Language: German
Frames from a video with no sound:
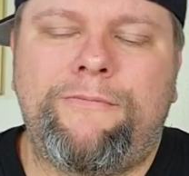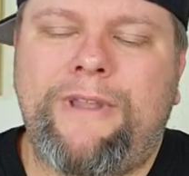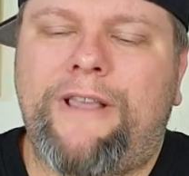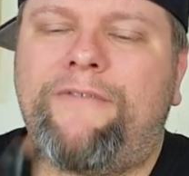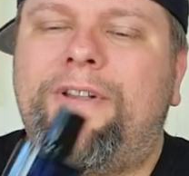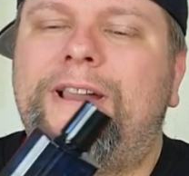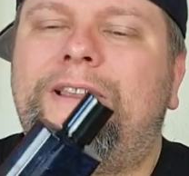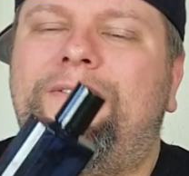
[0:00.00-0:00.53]
Und mir
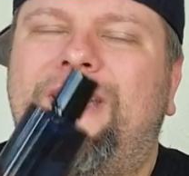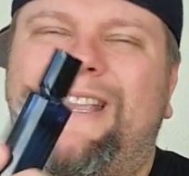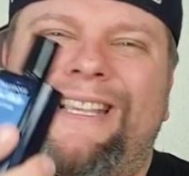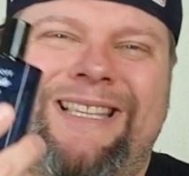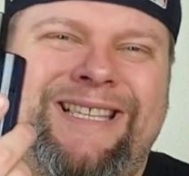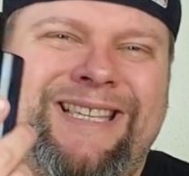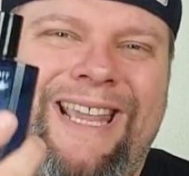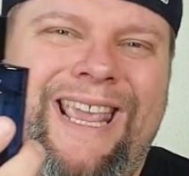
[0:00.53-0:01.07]
gefällt er
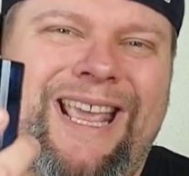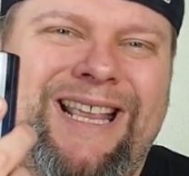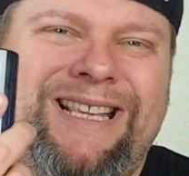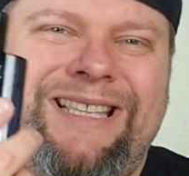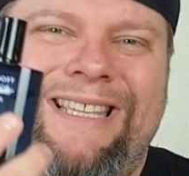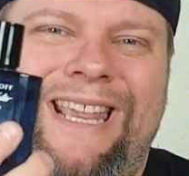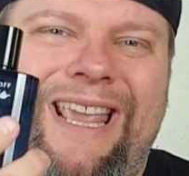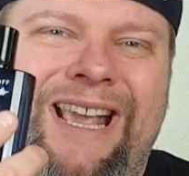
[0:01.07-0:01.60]
wirklich
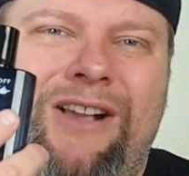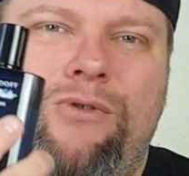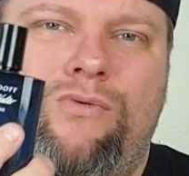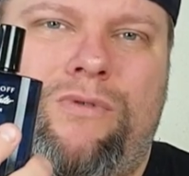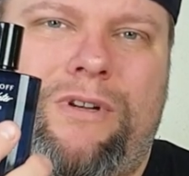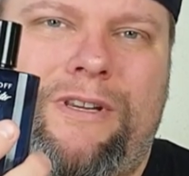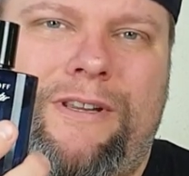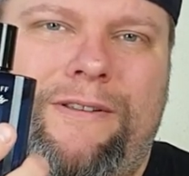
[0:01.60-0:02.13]
sehr, sehr
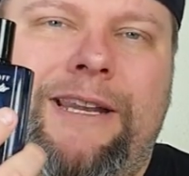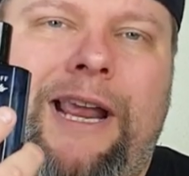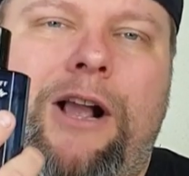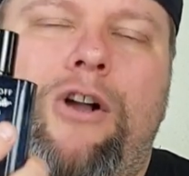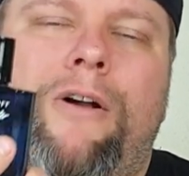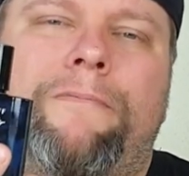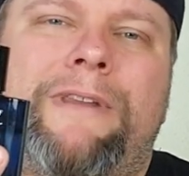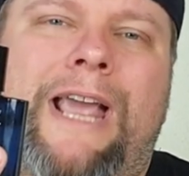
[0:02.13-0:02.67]
gut.
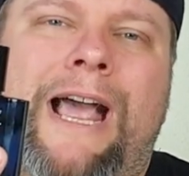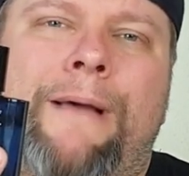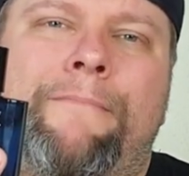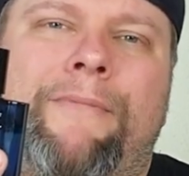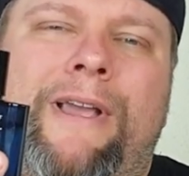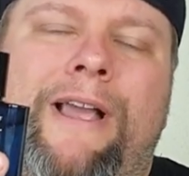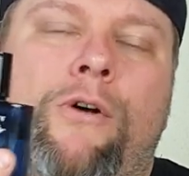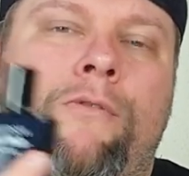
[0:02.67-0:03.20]
Dann kommt der
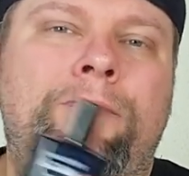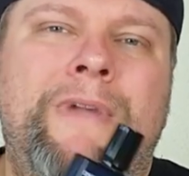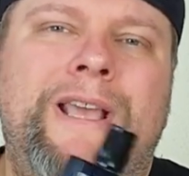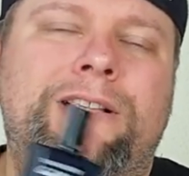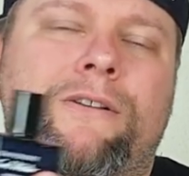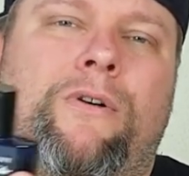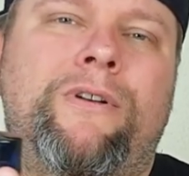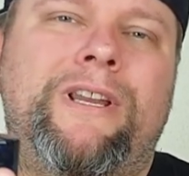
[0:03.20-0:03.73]
Amber und
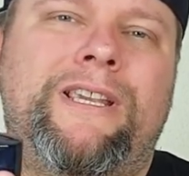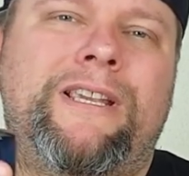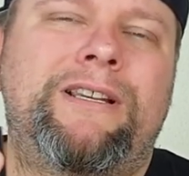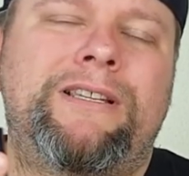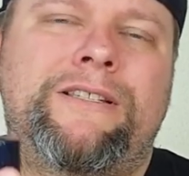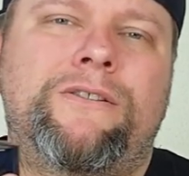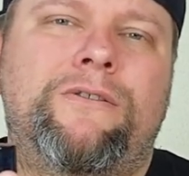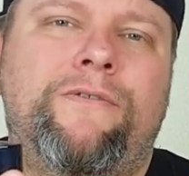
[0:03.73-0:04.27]
mehr ist auch nicht
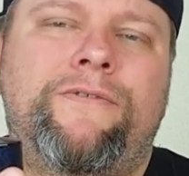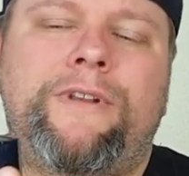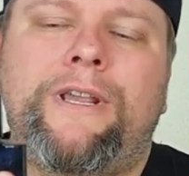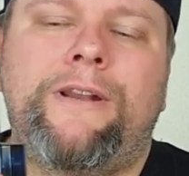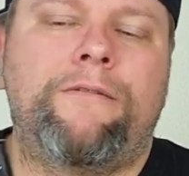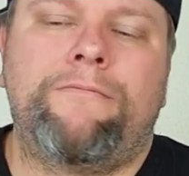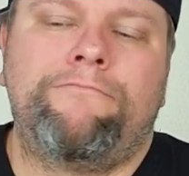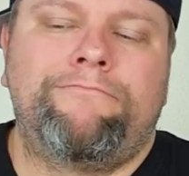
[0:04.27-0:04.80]
in diesem Duft
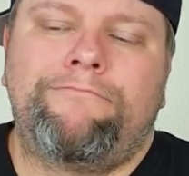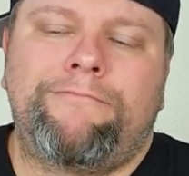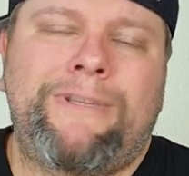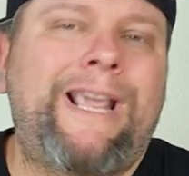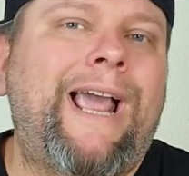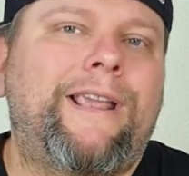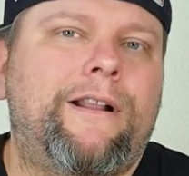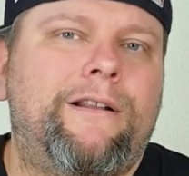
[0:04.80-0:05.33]
drin.
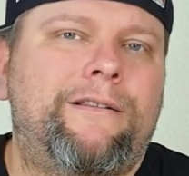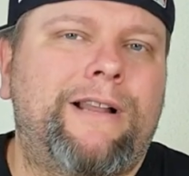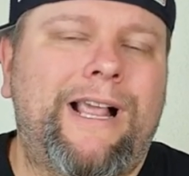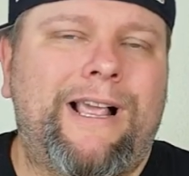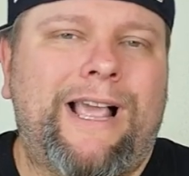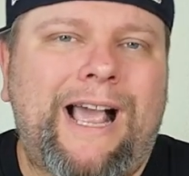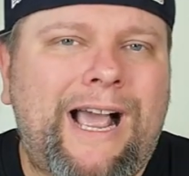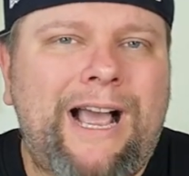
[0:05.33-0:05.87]
Geil.
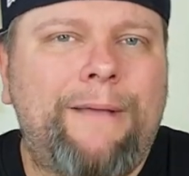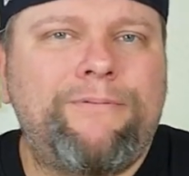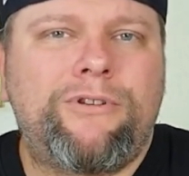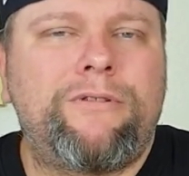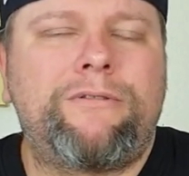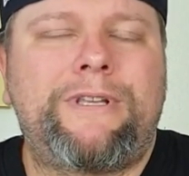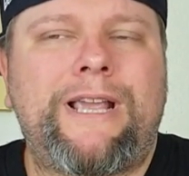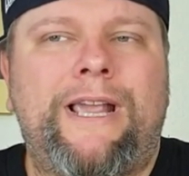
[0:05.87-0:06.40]

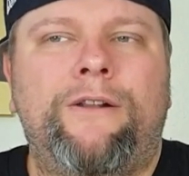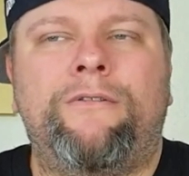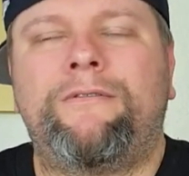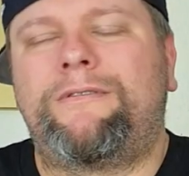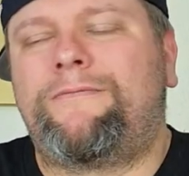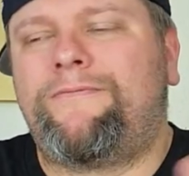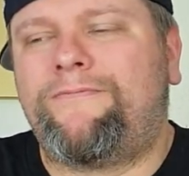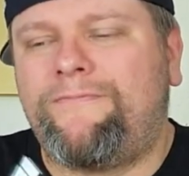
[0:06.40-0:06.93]
Absolut geil.
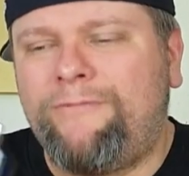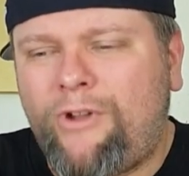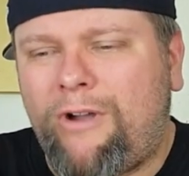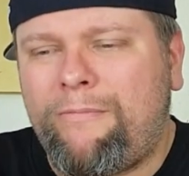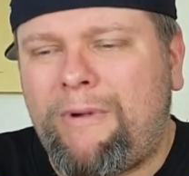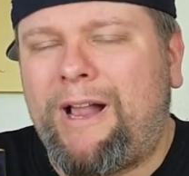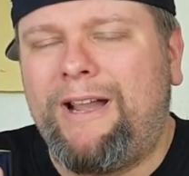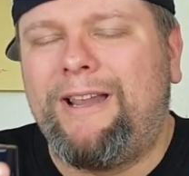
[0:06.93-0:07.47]
Und
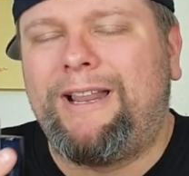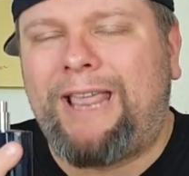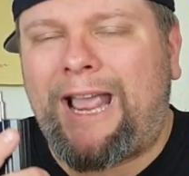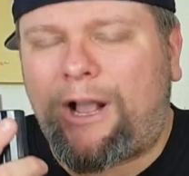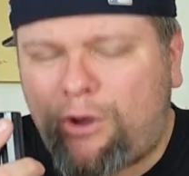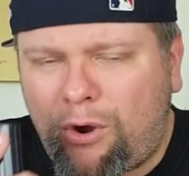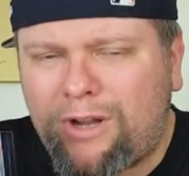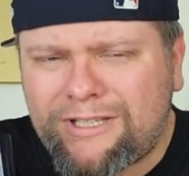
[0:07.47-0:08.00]
nochmal,
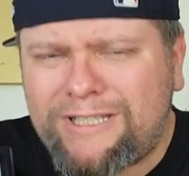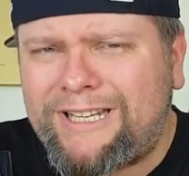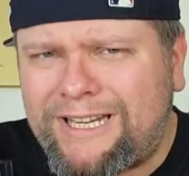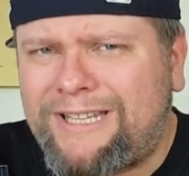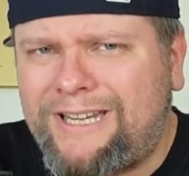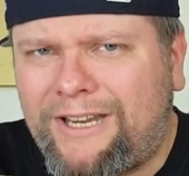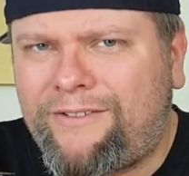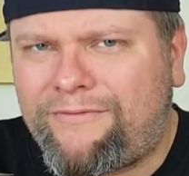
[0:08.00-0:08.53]
er
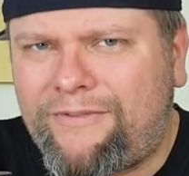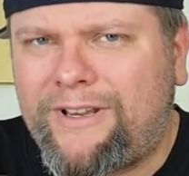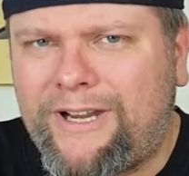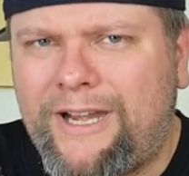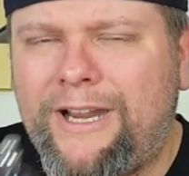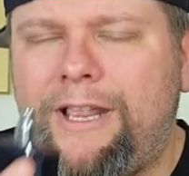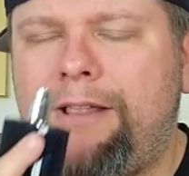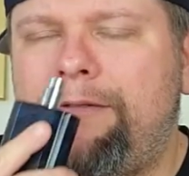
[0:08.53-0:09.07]
kostet nicht
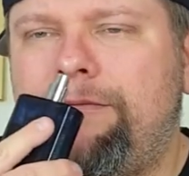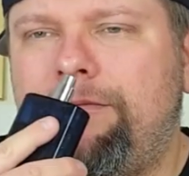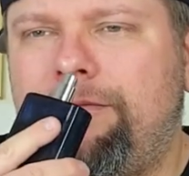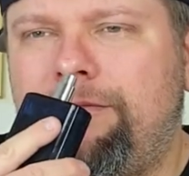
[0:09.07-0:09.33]
viel, ne?